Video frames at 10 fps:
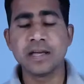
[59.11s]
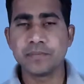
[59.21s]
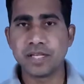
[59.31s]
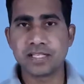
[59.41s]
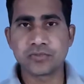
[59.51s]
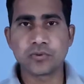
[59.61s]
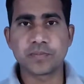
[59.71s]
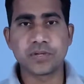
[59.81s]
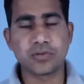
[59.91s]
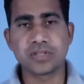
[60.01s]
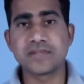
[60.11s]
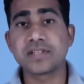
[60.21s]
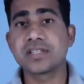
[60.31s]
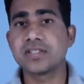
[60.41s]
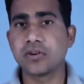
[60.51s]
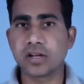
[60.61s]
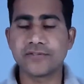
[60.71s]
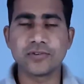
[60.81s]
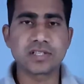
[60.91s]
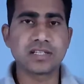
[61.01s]
प्ले स्टोर पर हो या फिर किसी और
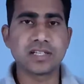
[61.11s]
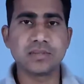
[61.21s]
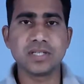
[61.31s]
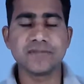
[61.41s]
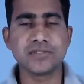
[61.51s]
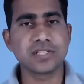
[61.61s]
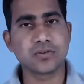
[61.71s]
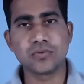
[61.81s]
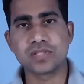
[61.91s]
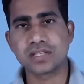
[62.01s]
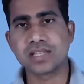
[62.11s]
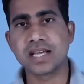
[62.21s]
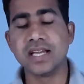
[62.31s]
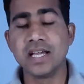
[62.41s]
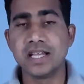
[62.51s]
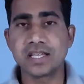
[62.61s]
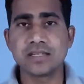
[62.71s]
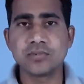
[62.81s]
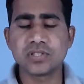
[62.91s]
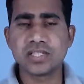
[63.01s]
फ़ोन के अंदर भी ये फीचर हो सकता है लेकिन
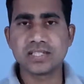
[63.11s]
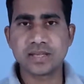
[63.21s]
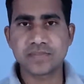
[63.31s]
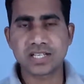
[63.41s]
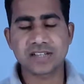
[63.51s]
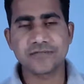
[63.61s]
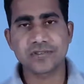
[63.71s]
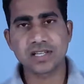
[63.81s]
मुझे ये सैमसंग के फ़ोन